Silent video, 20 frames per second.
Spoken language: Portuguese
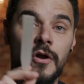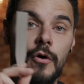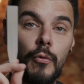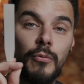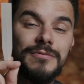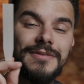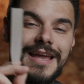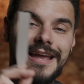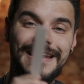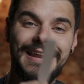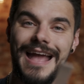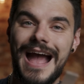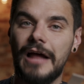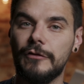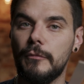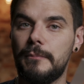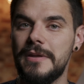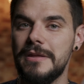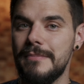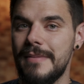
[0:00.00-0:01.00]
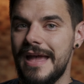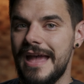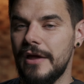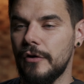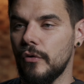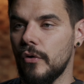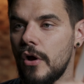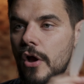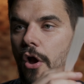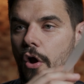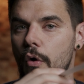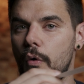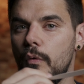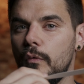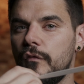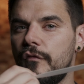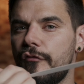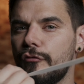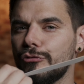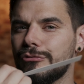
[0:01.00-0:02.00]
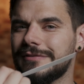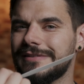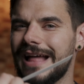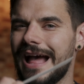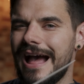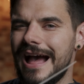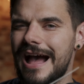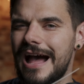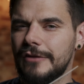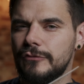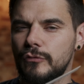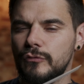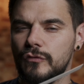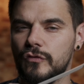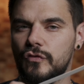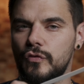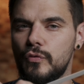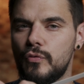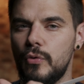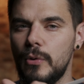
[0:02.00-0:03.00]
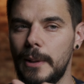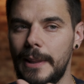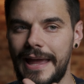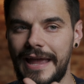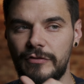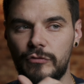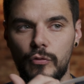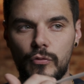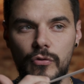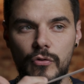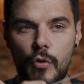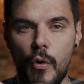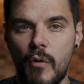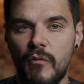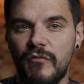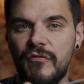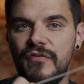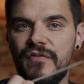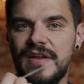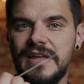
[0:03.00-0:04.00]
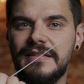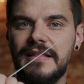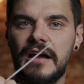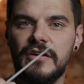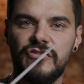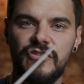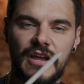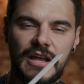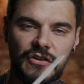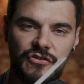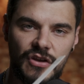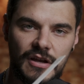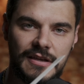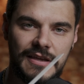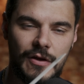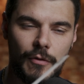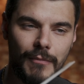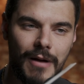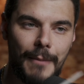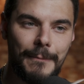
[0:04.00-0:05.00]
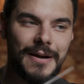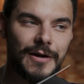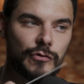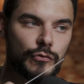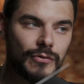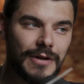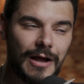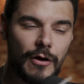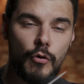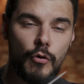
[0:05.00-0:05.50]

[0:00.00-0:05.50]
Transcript: Um DNA do primeiro, um frutado, um suculento convida a gente aqui, uma abertura